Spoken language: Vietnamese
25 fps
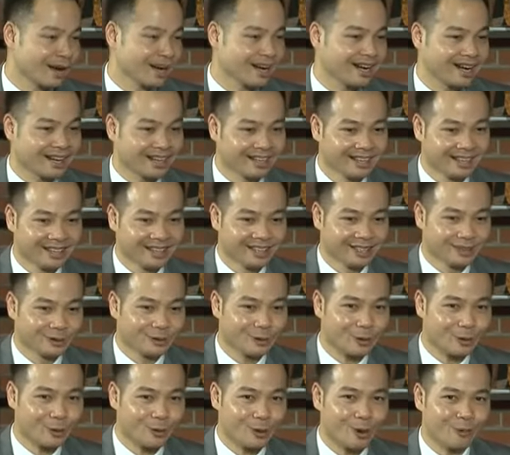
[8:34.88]
bạn đây là
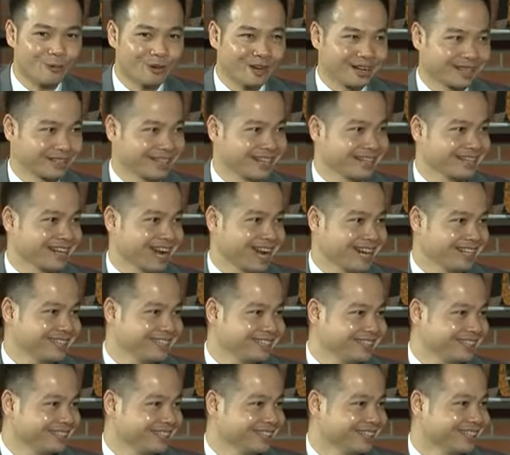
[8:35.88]
tôi cũng không phải là thần thánh,
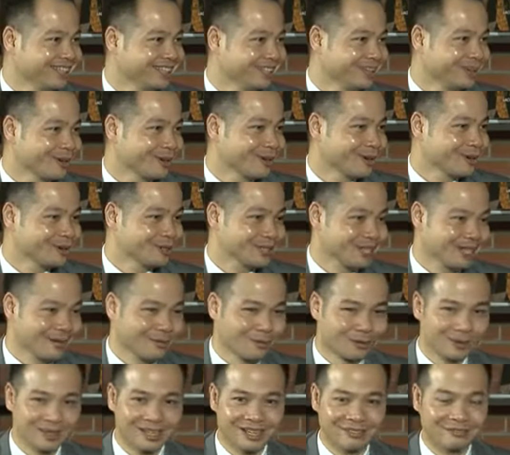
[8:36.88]
tôi cũng chỉ là
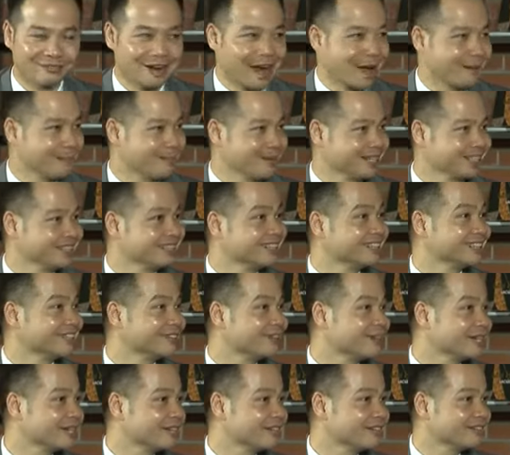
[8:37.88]
một người phàm bình thường
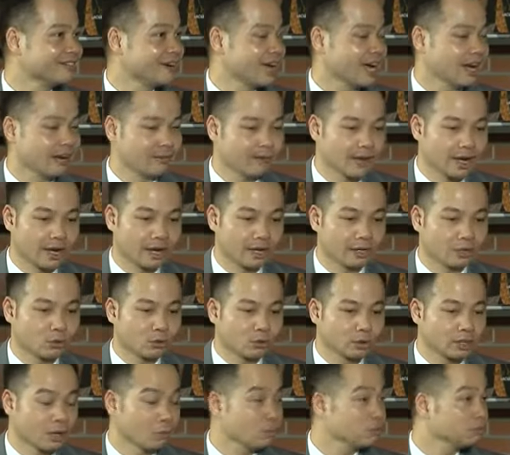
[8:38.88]
thôi và
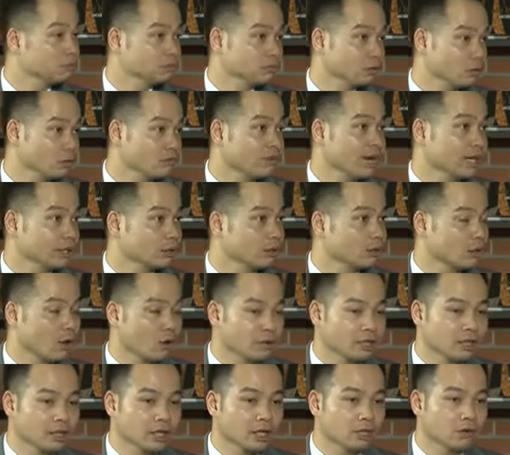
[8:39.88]
cuộc sống cũng vậy thôi. Có
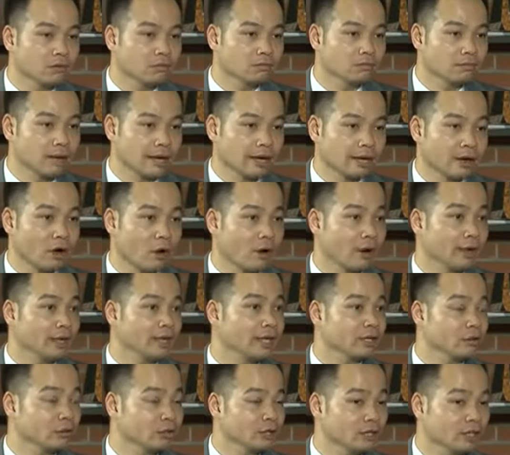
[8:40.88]
những cái lúc mà
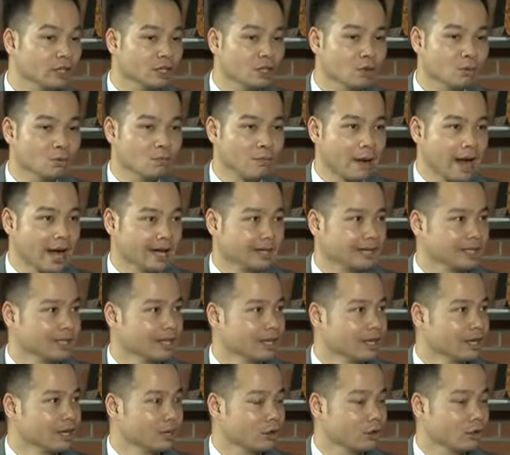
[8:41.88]
đói, có những cái lúc mệt,
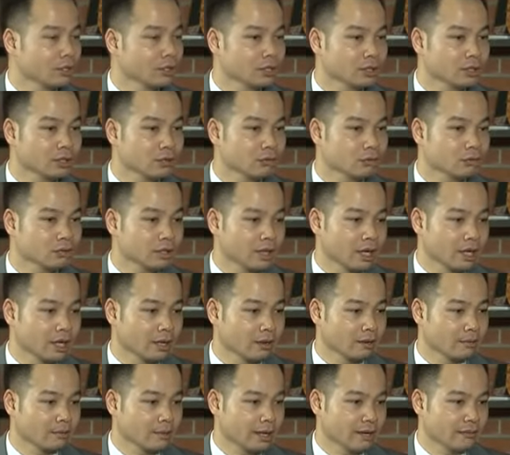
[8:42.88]
có những lúc
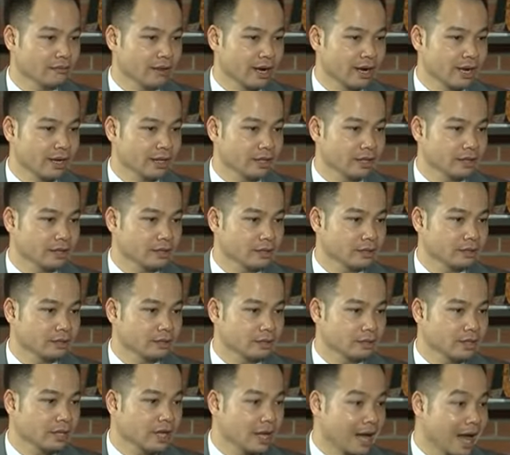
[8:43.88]
mình phải
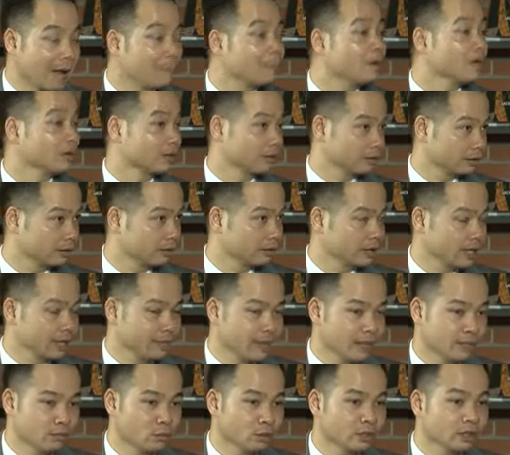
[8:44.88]
rất là áp lực thì
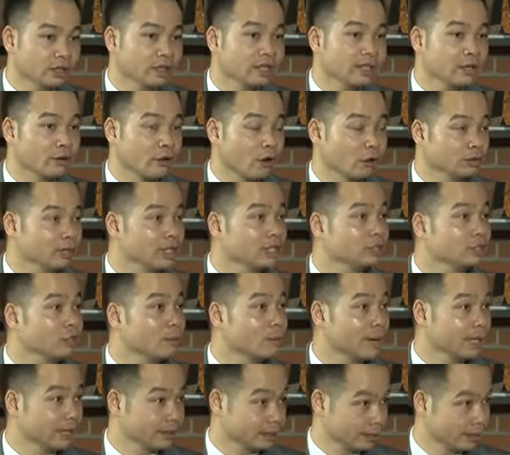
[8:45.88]
mình muốn giữ điều đó riêng cho
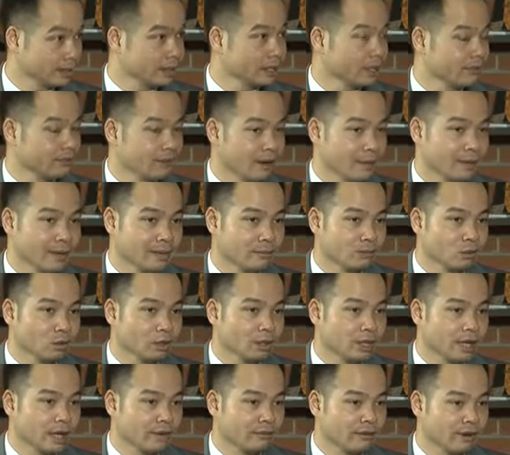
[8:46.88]
mình và mình
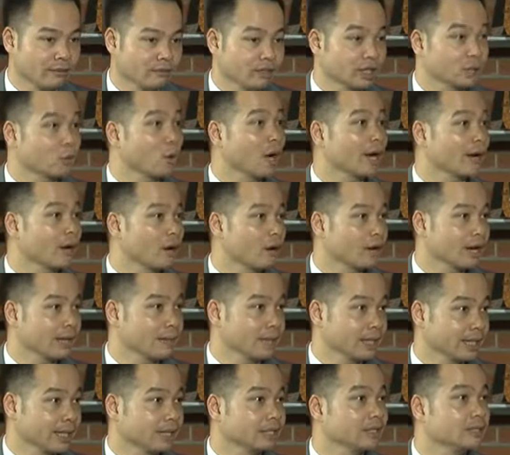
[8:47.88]
muốn là phải vượt qua nó để
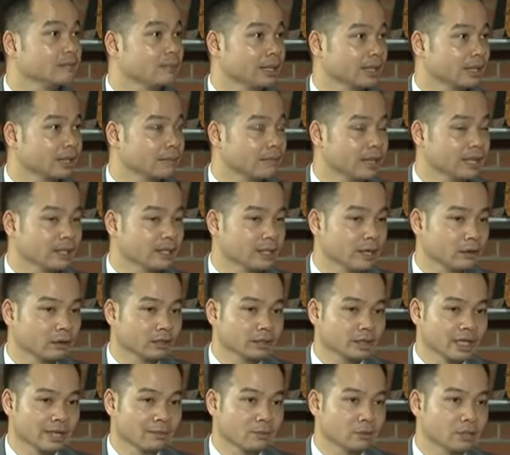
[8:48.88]
mình thách thức bản thân mình để có
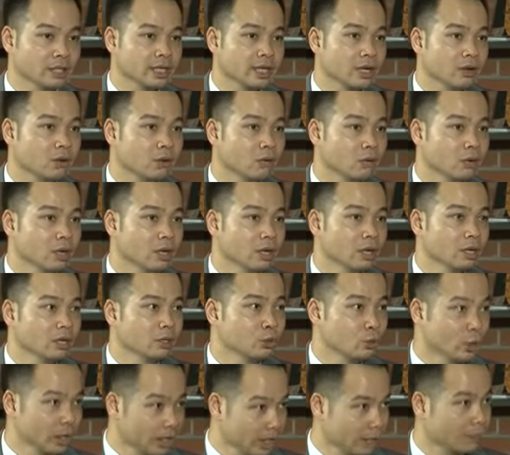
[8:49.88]
trở thành một CEO
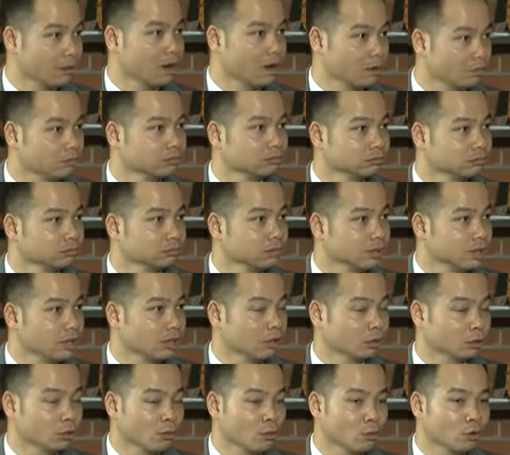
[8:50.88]
chuyên nghiệp không.
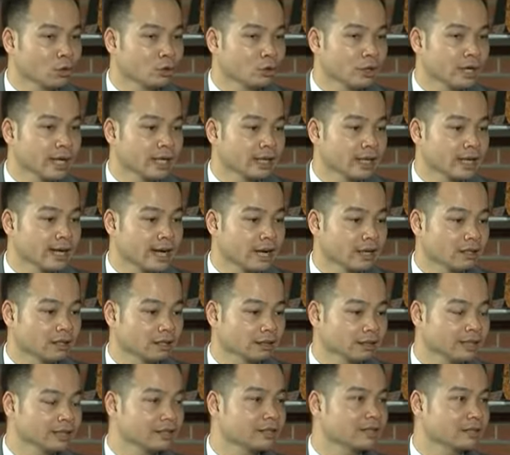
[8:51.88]
Còn tôi muốn truyền cái năng lượng
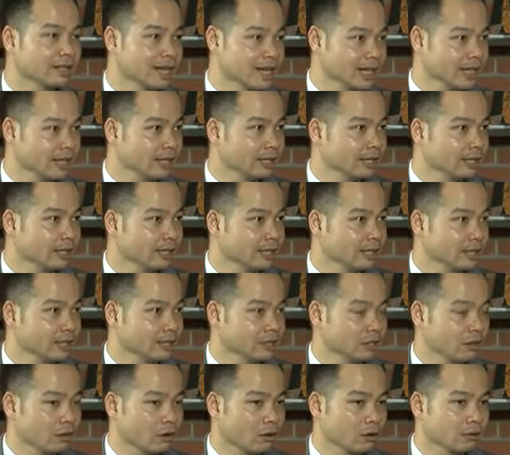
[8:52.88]
tích cực đấy
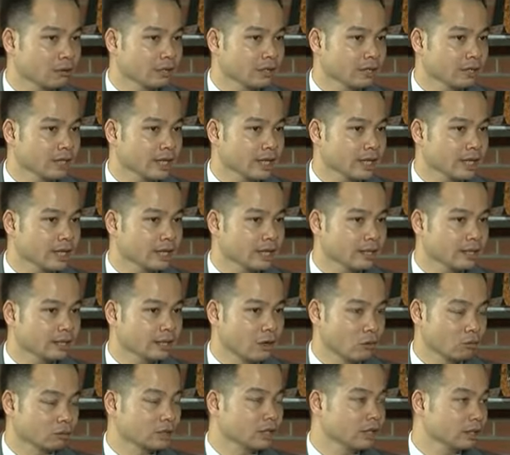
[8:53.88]
cho những cái
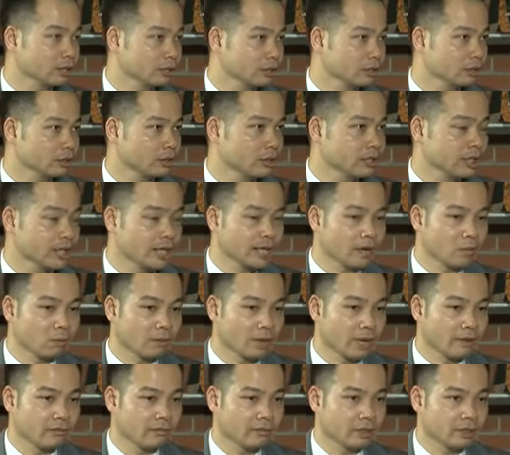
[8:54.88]
cộng sự, cho những cái đồng
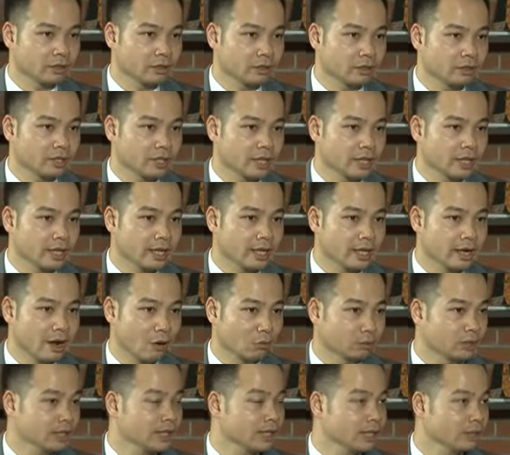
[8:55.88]
nghiệp và cho những cái
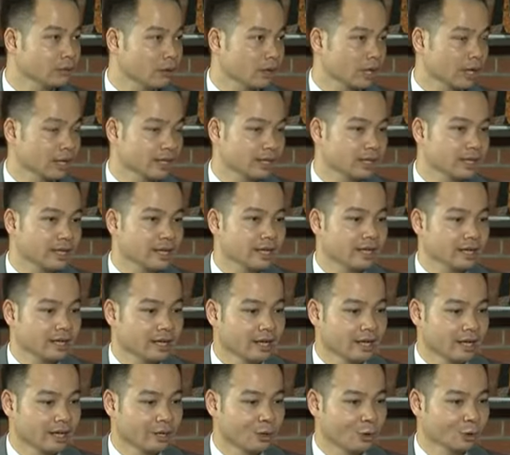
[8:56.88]
học sinh hoặc là những cái
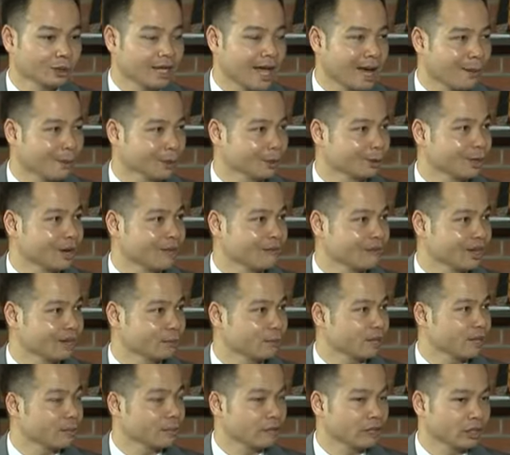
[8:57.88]
đối tác mà tôi làm việc
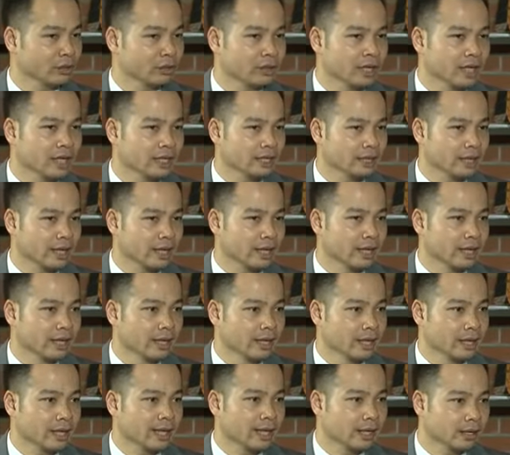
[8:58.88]
mới, bởi vì tôi nghĩ rằng là
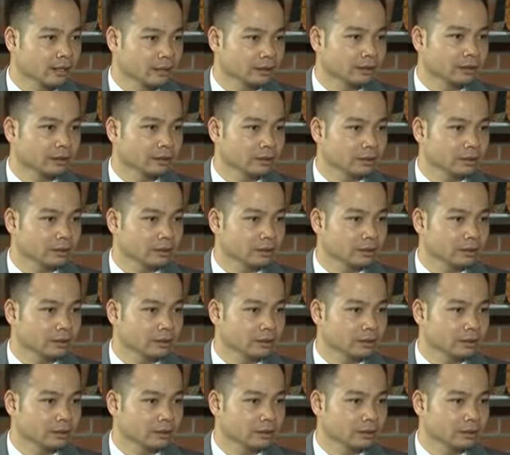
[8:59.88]
cái năng lượng